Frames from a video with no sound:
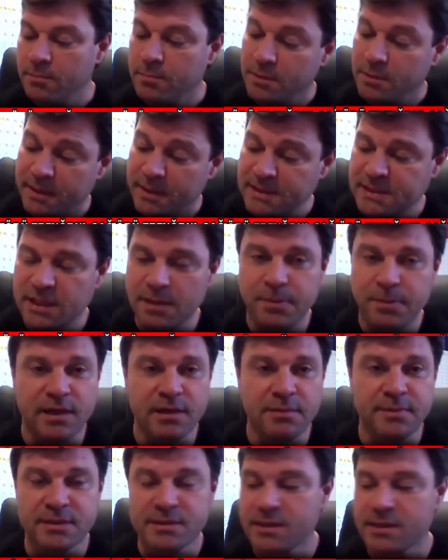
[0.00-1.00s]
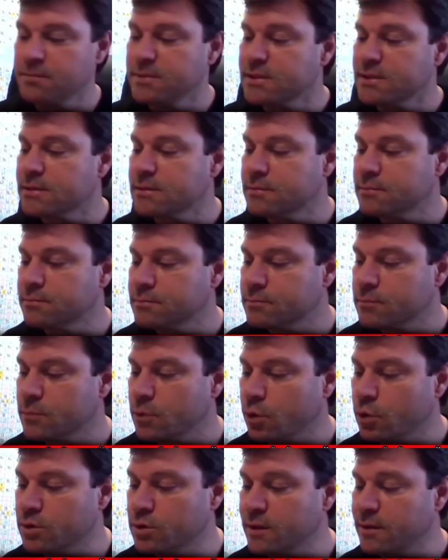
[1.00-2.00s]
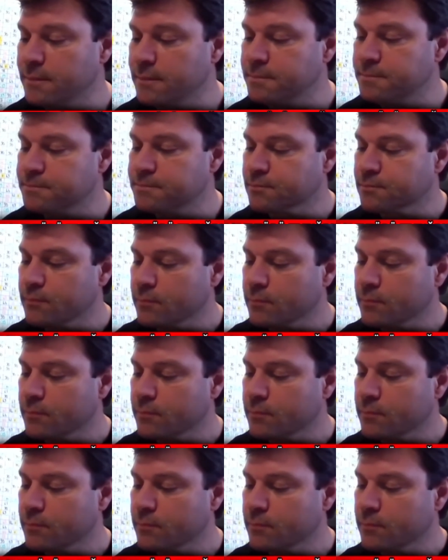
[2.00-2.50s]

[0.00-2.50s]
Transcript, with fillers: Bir başka parametremiz o da